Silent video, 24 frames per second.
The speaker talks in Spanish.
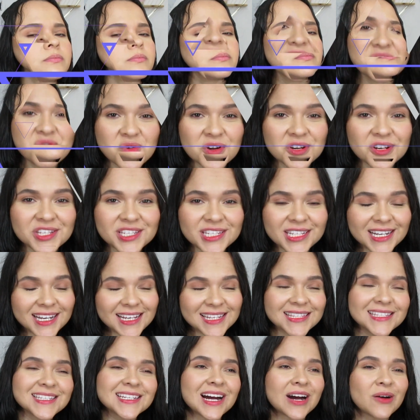Y bueno
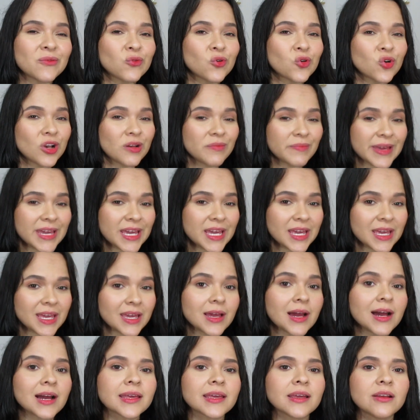chicas, ya volví,
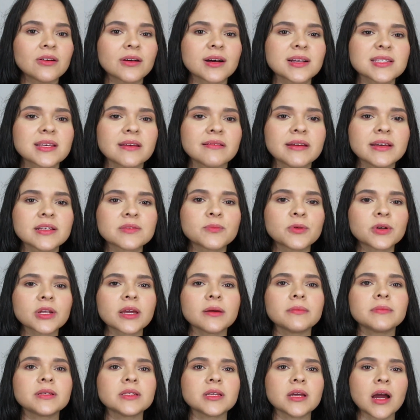aquí lo que se ve es
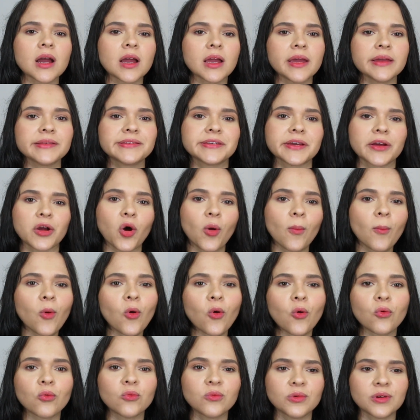porque me eché
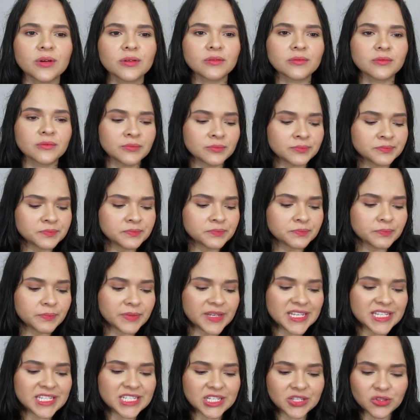como un
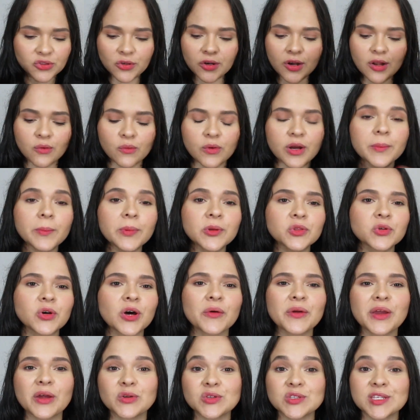brillito en el cuerpo y
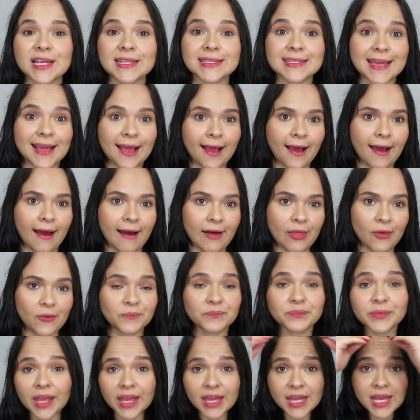todavía no se ha secado.
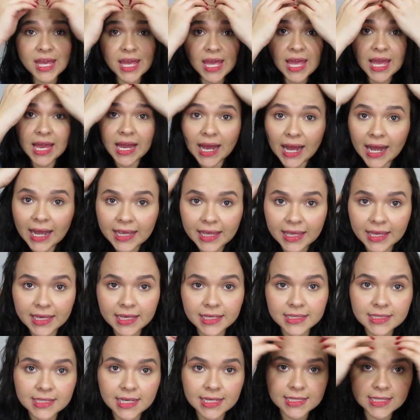
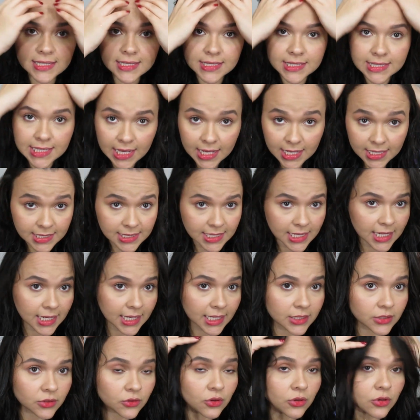Aquí ya se está
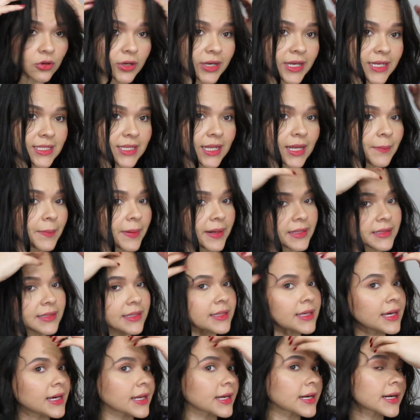secando lo que es la parte
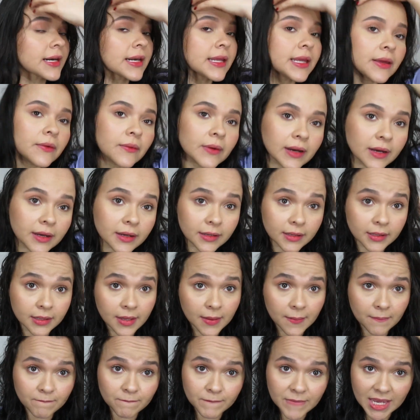de arriba.
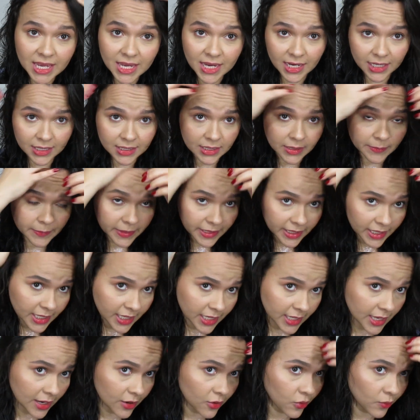Me encanta porque
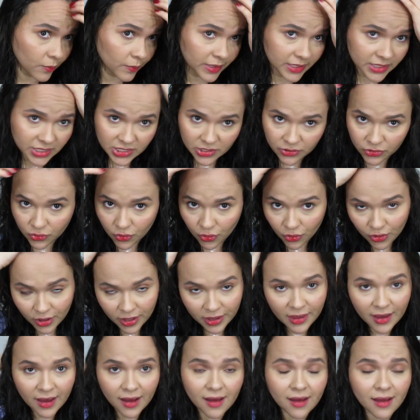queda con brillito,
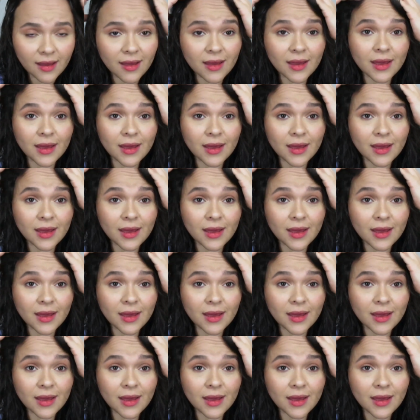queda